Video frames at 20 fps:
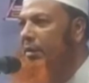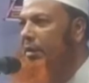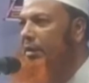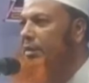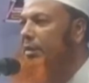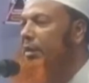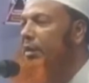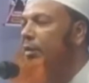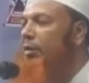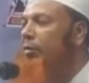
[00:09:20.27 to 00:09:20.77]

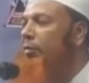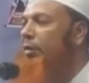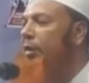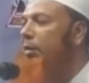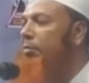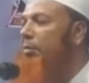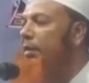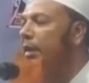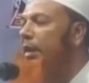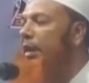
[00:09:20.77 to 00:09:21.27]
হজরত
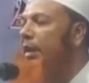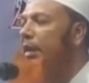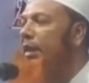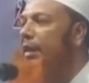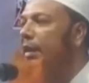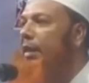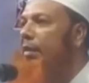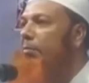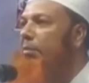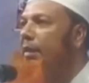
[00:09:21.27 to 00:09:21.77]

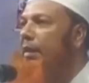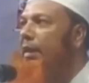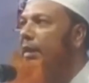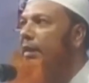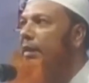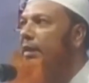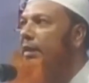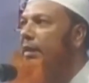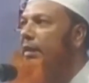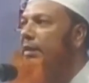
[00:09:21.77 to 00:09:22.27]
কেরামের
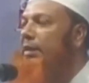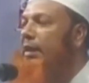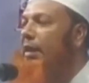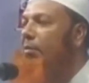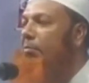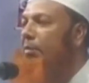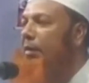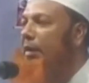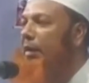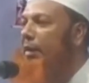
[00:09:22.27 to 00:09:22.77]

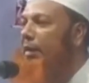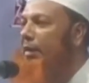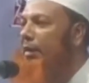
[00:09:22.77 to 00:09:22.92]
ইন্তজামে